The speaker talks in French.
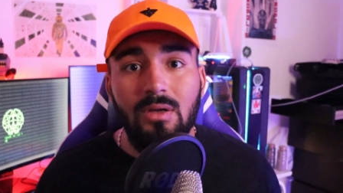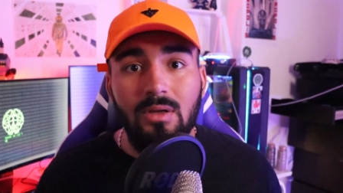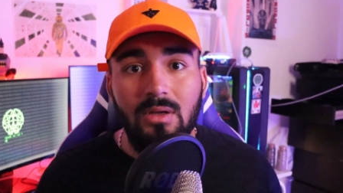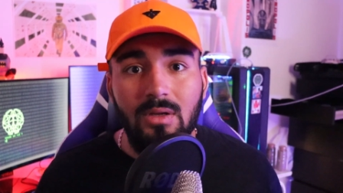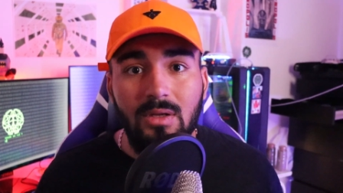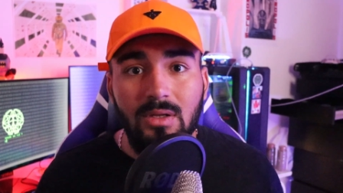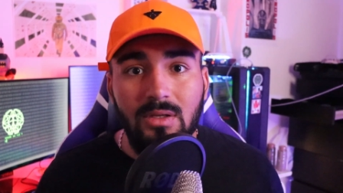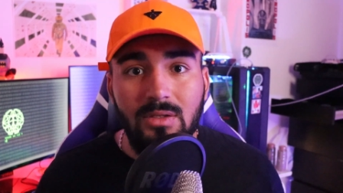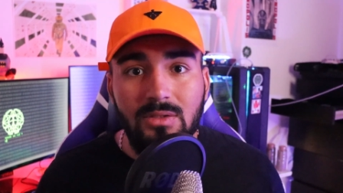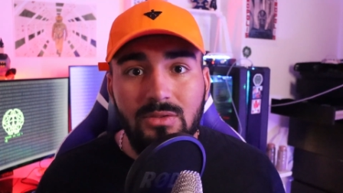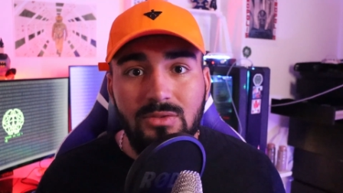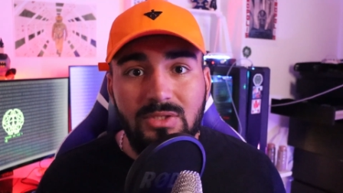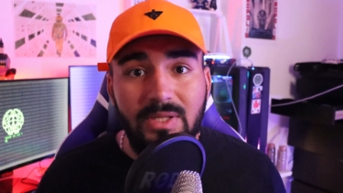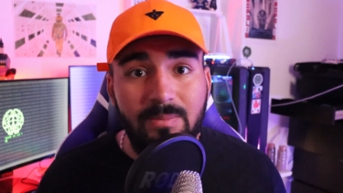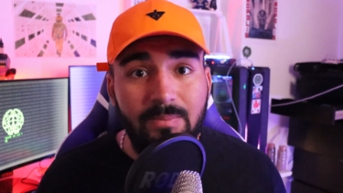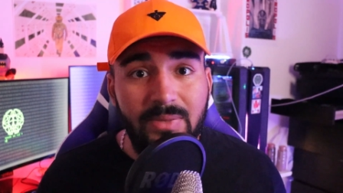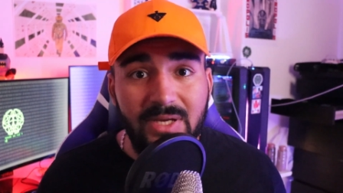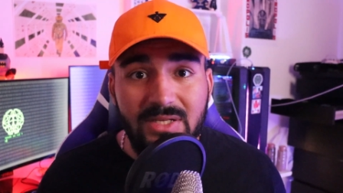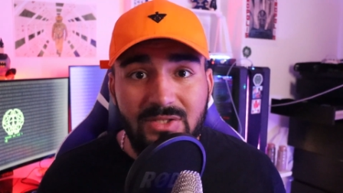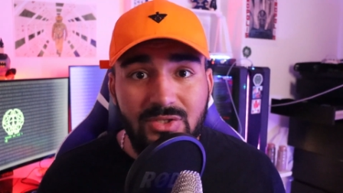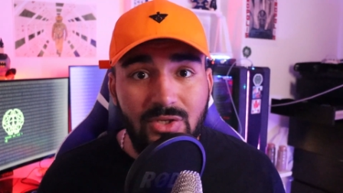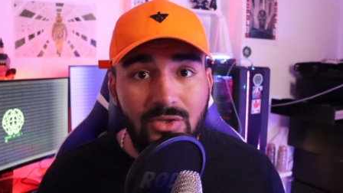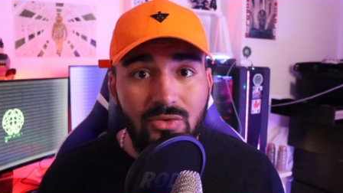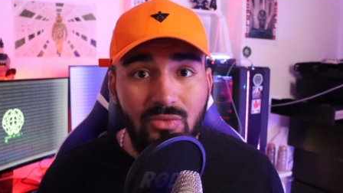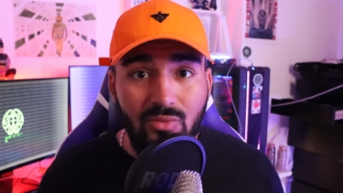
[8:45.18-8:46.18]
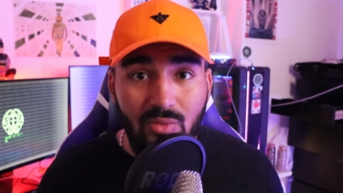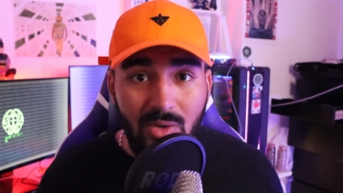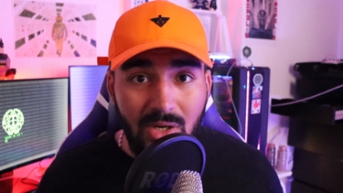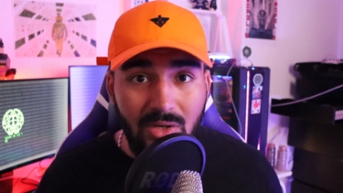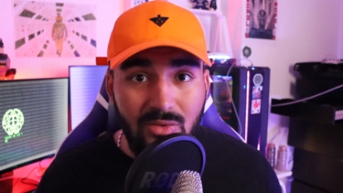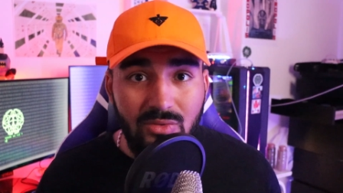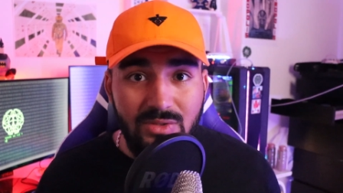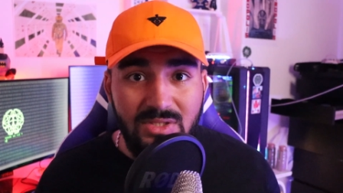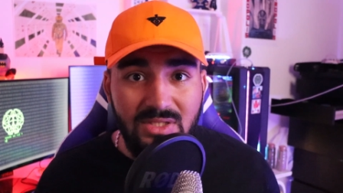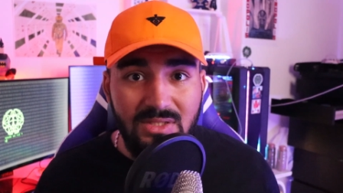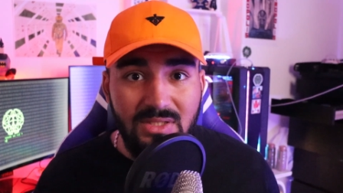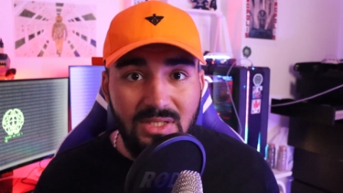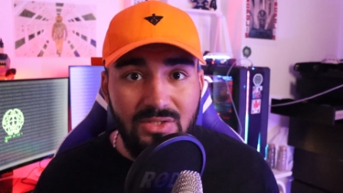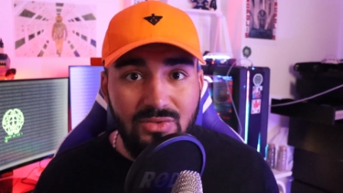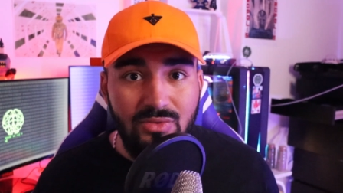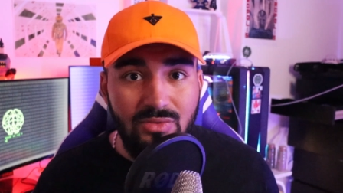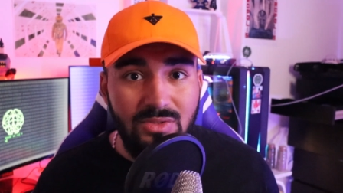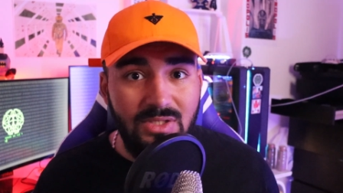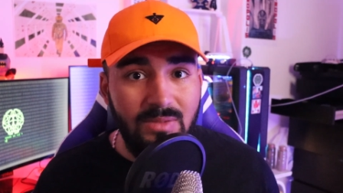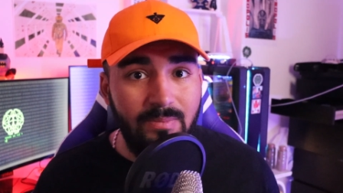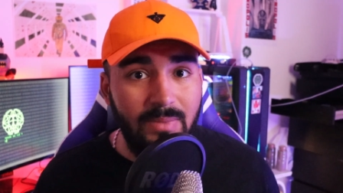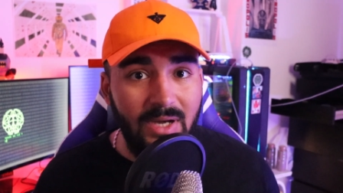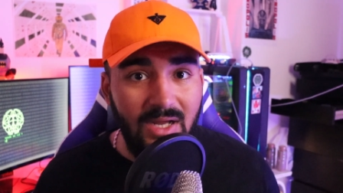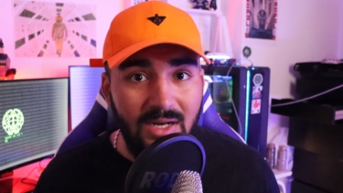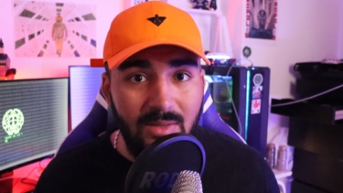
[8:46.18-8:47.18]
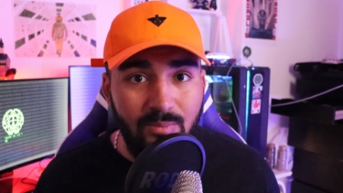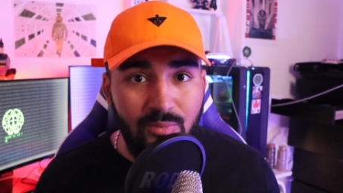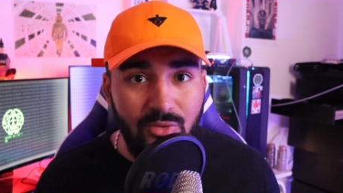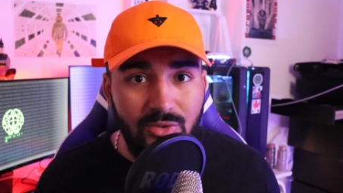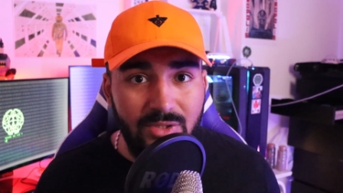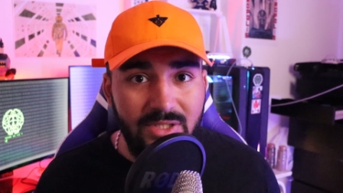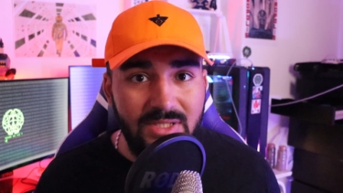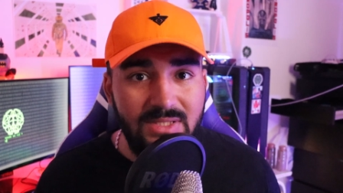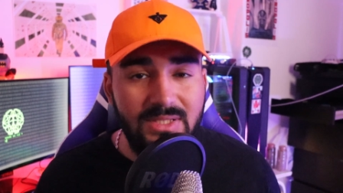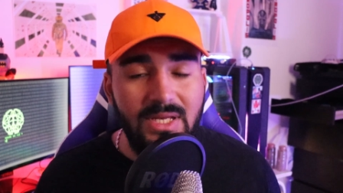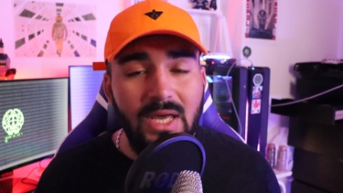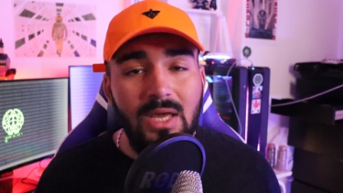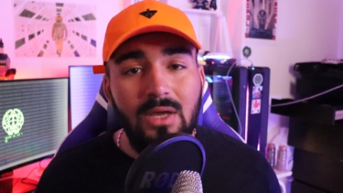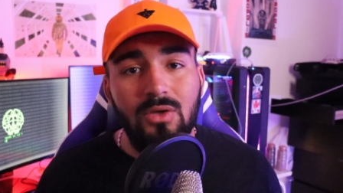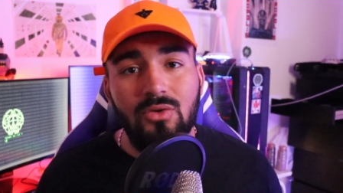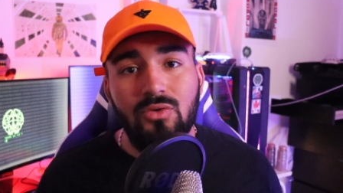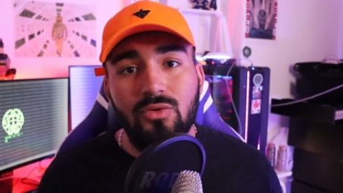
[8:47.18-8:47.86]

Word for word: euh, des personnes noires aux États-Unis par la police,